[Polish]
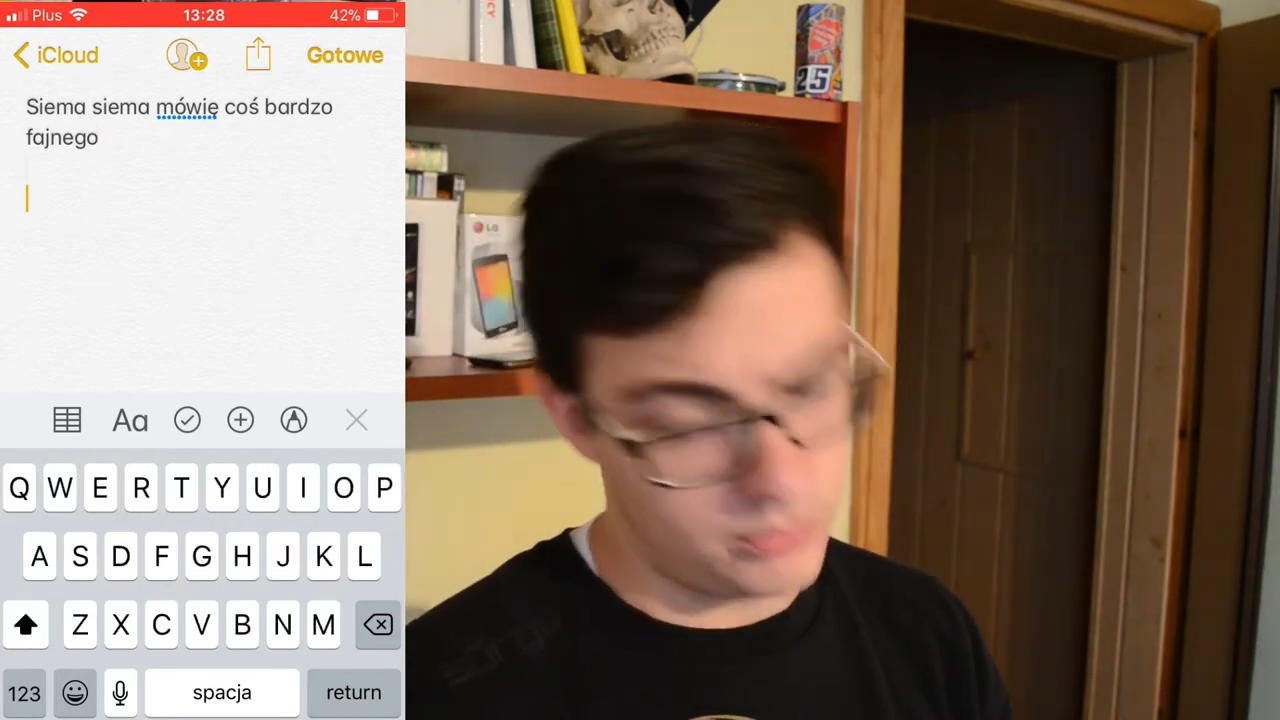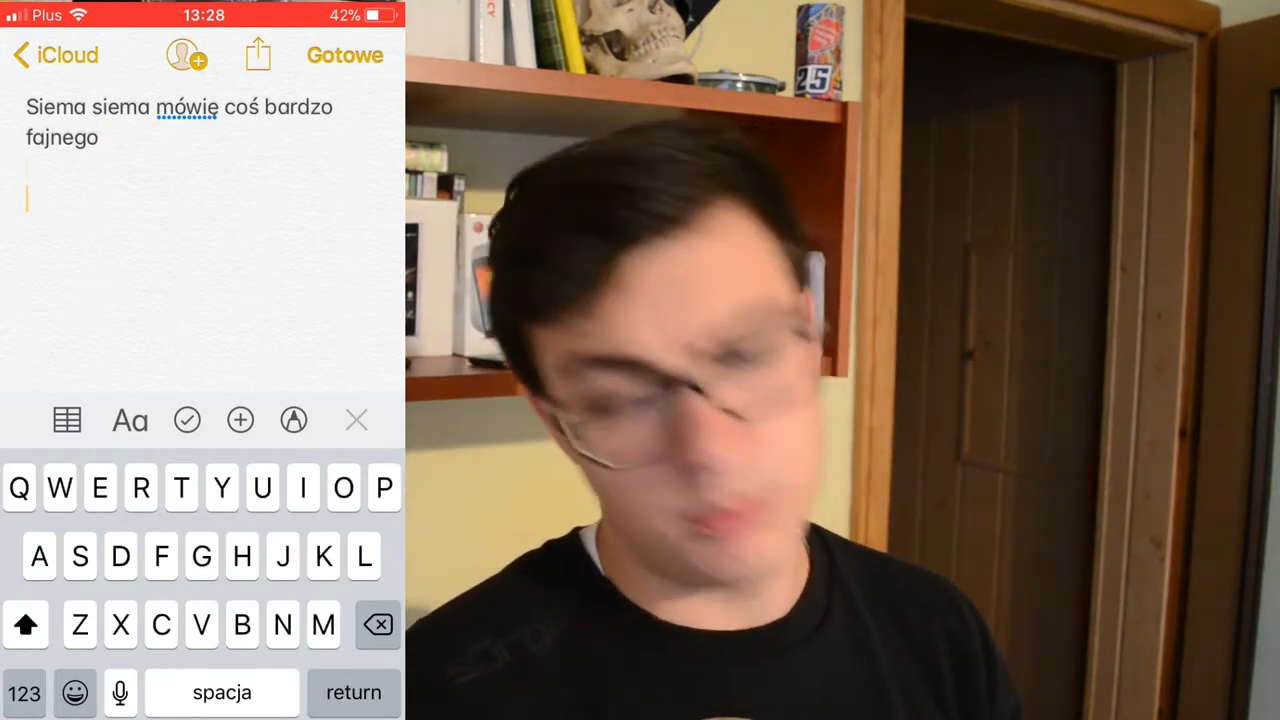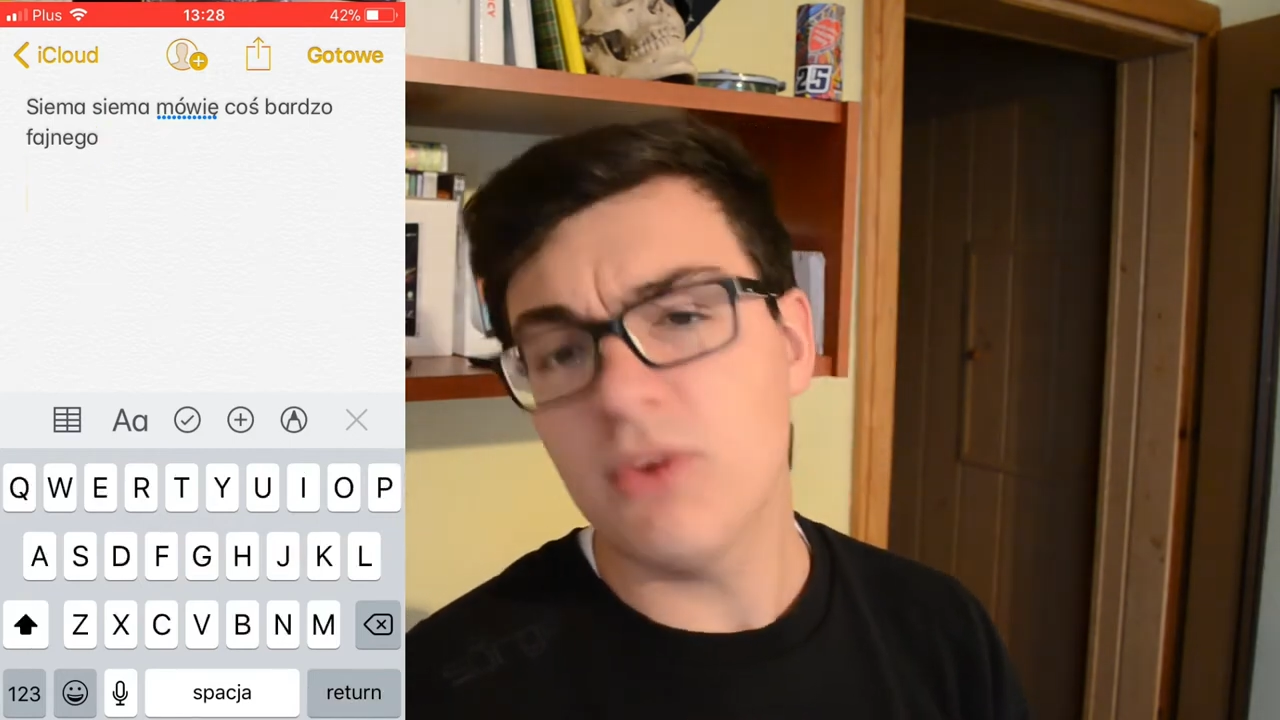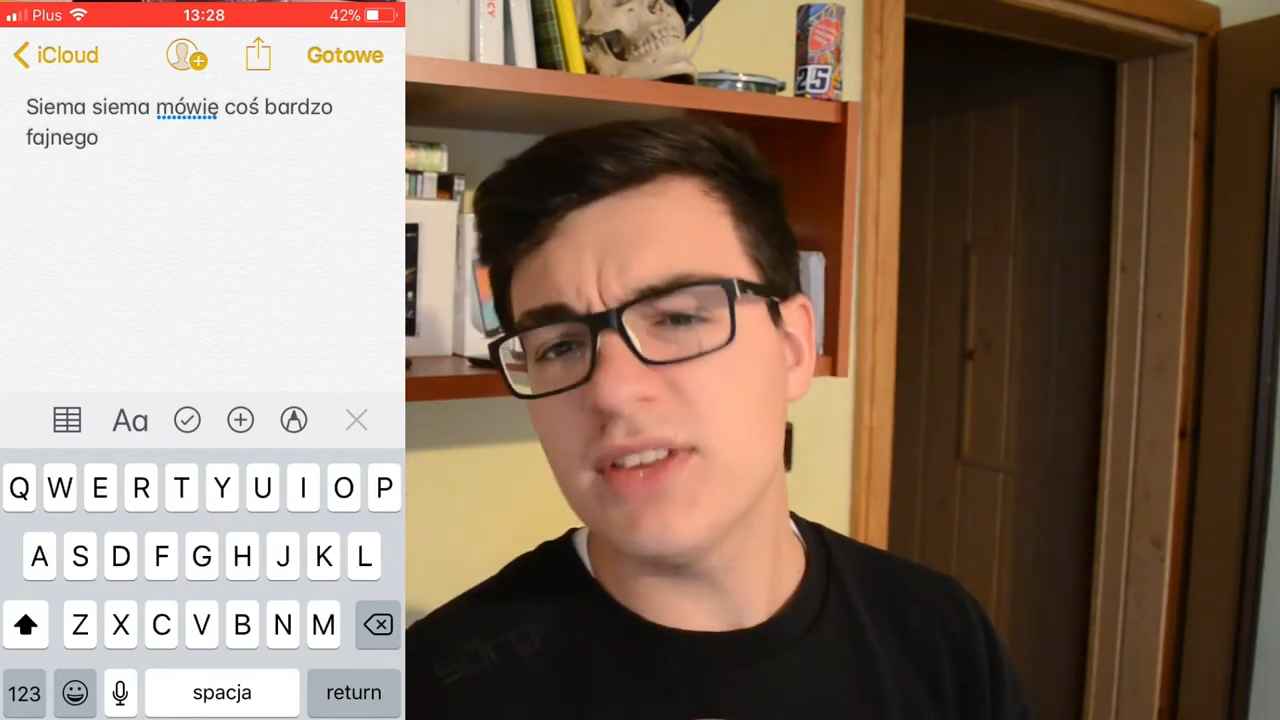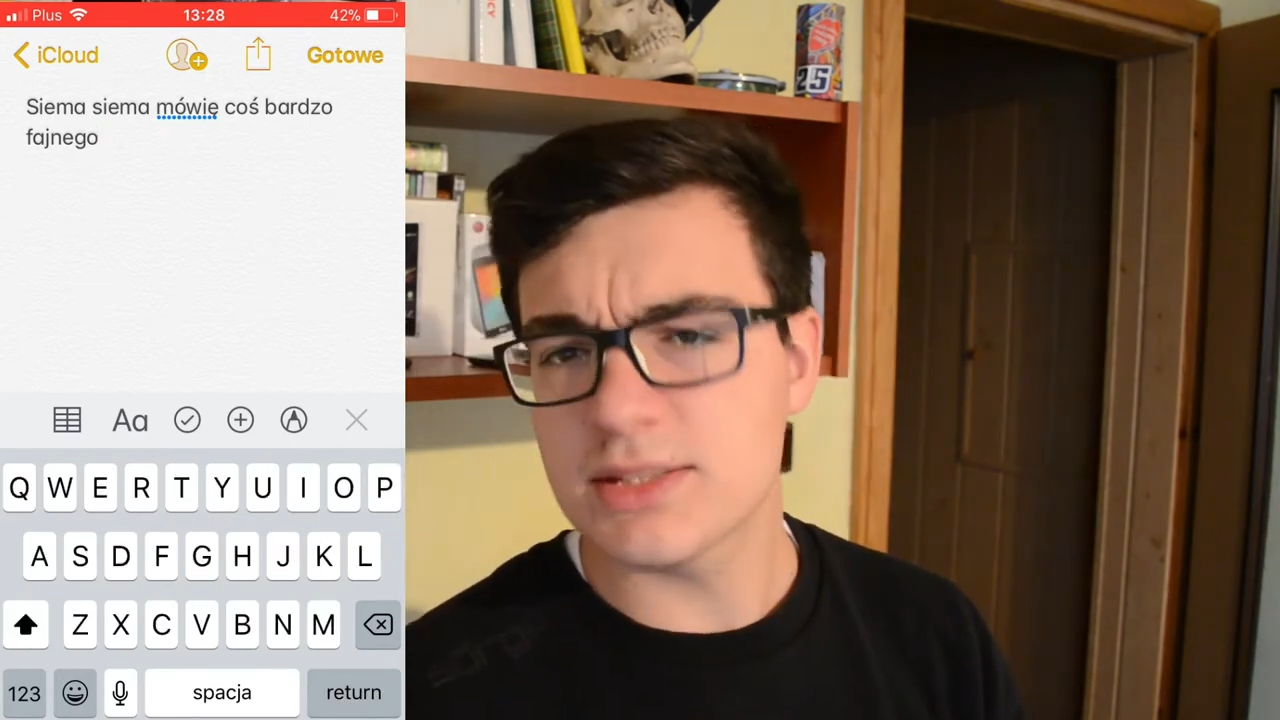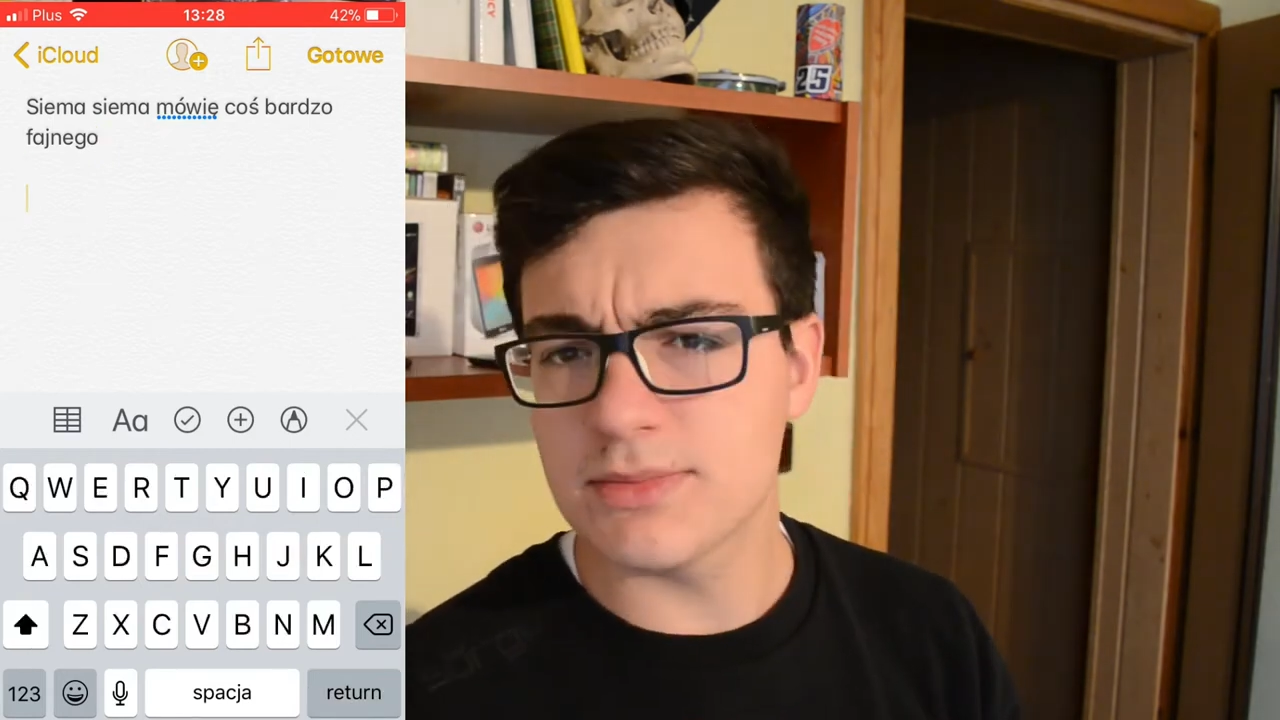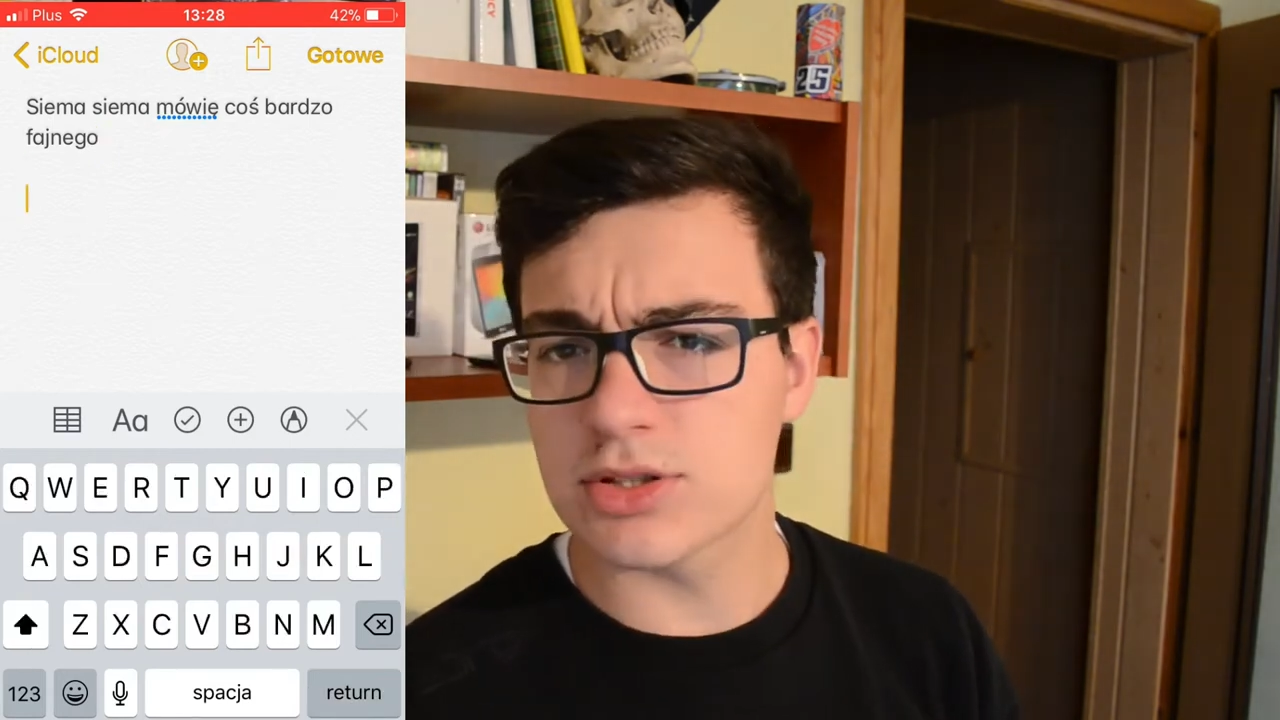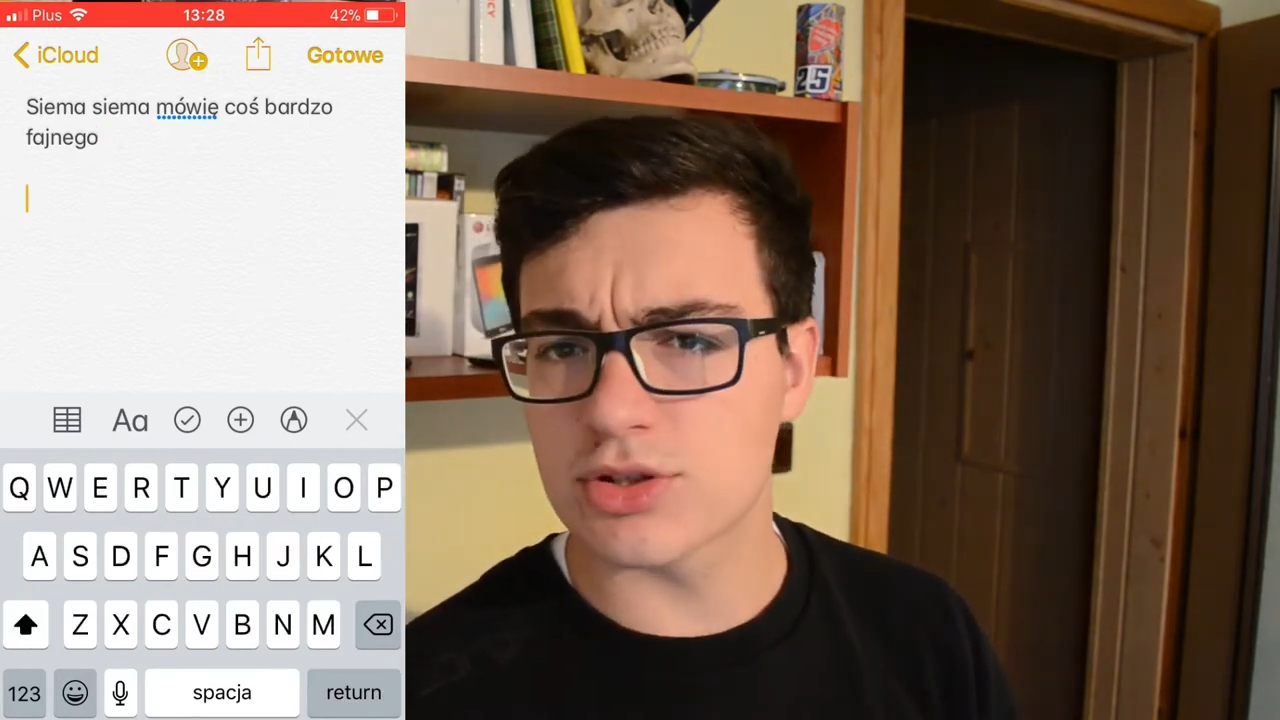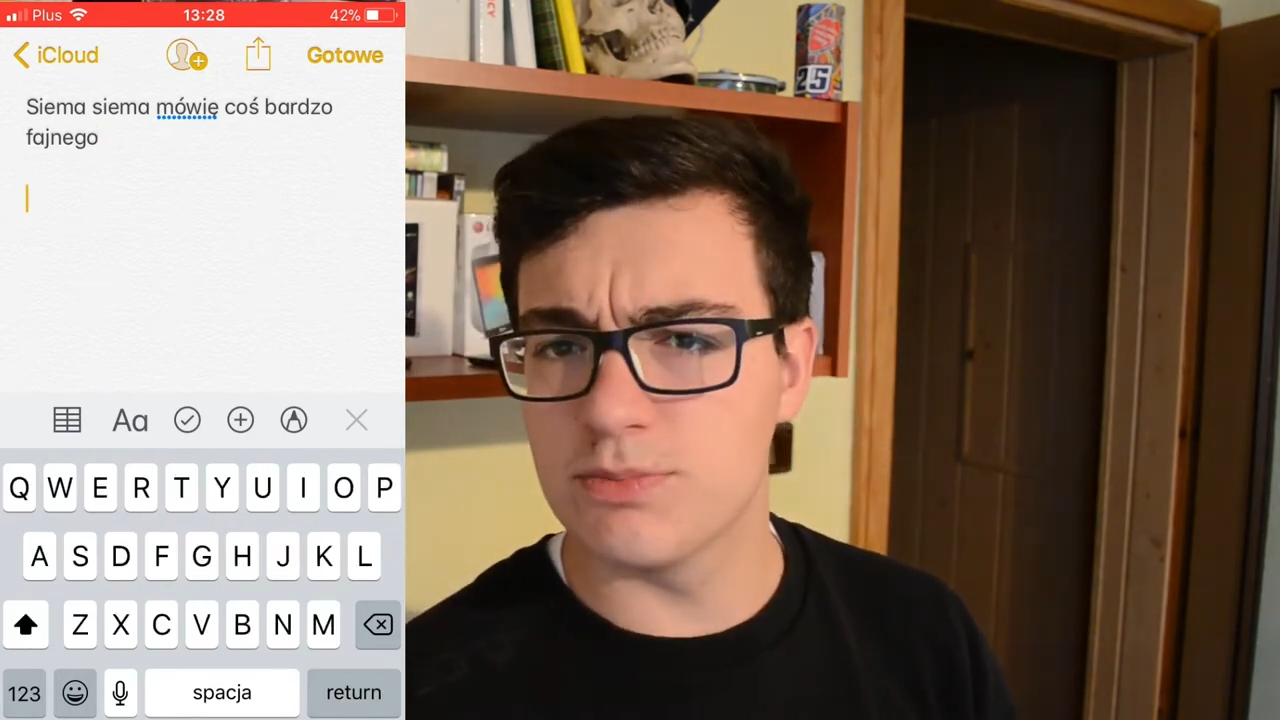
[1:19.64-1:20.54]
Powiedzmy coś